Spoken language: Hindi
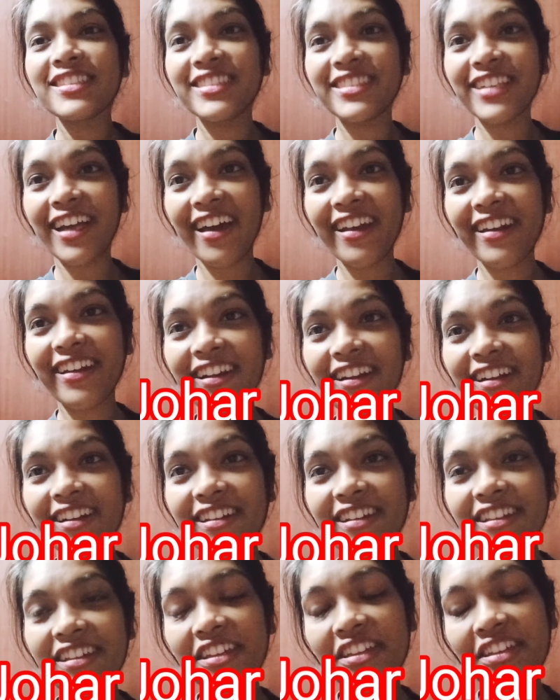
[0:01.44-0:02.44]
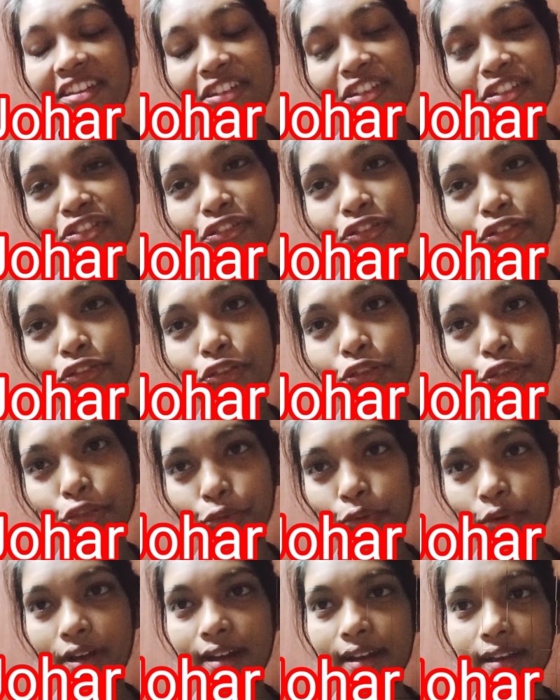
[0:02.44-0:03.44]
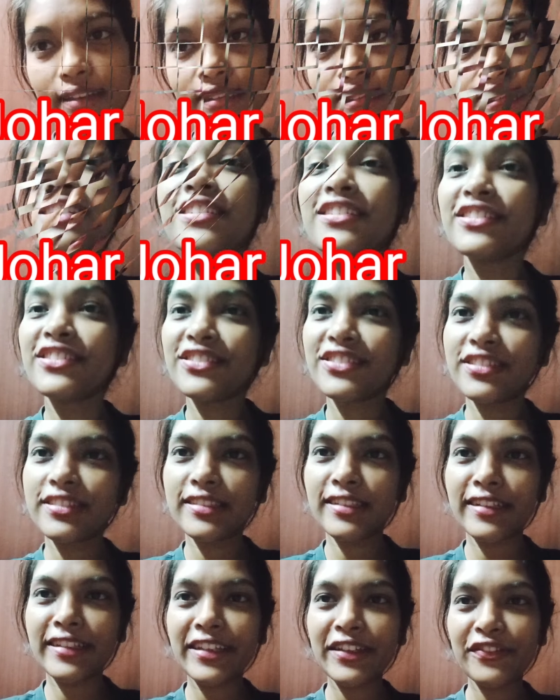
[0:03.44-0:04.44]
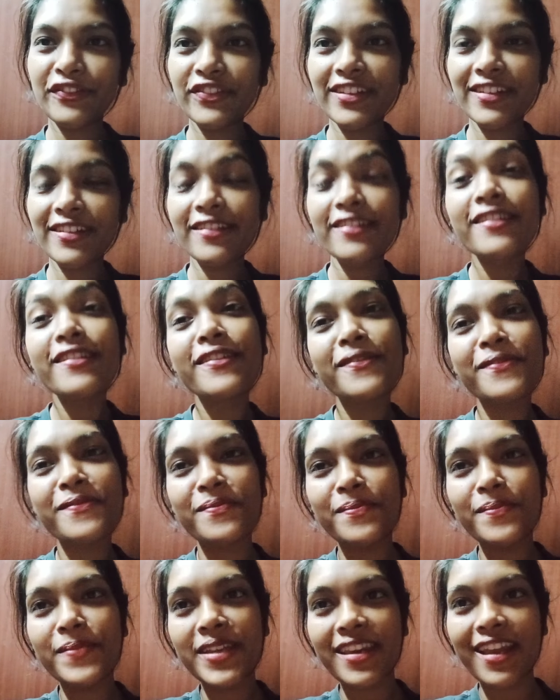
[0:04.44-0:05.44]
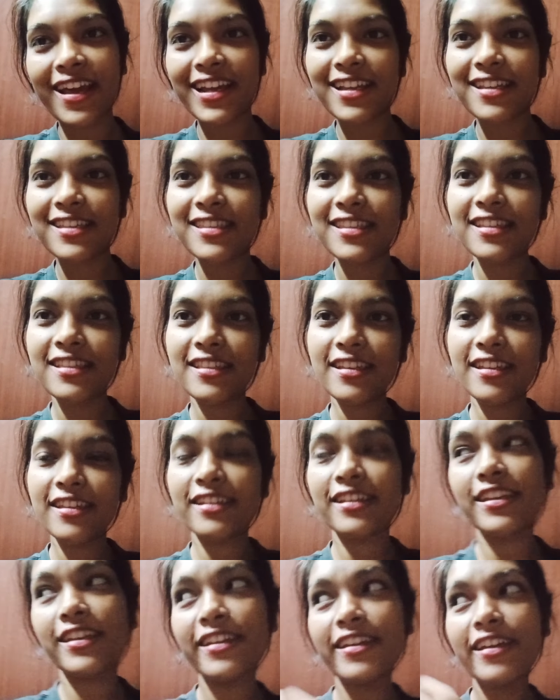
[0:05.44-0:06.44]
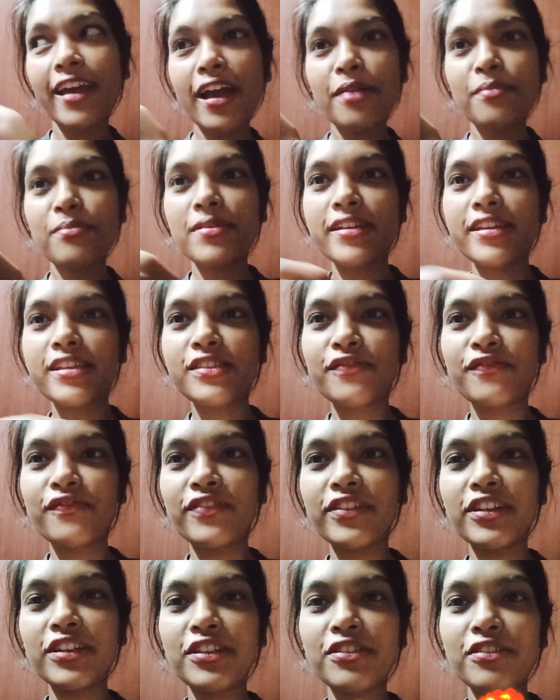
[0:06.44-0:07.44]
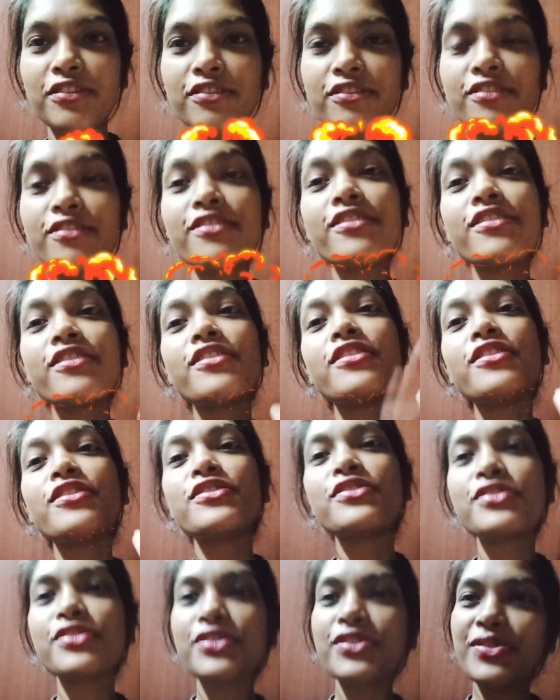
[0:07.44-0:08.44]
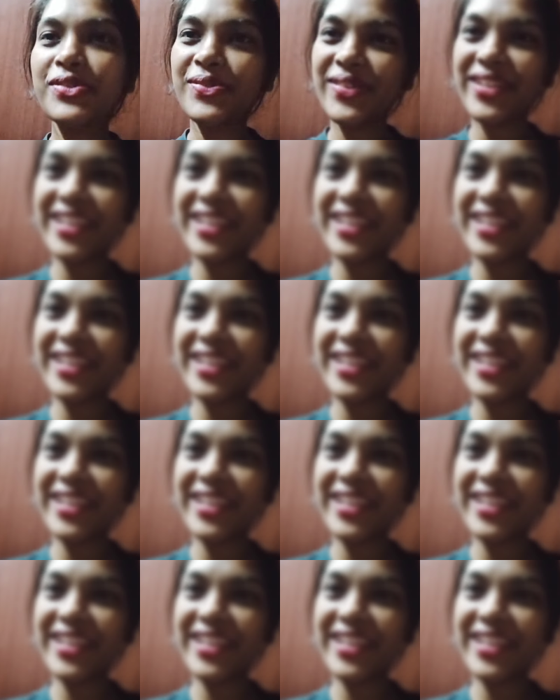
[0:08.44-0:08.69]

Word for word: झारखंडी जोहार चलिए फिर बिना किसी देर के अब इस वीडियो को शुरू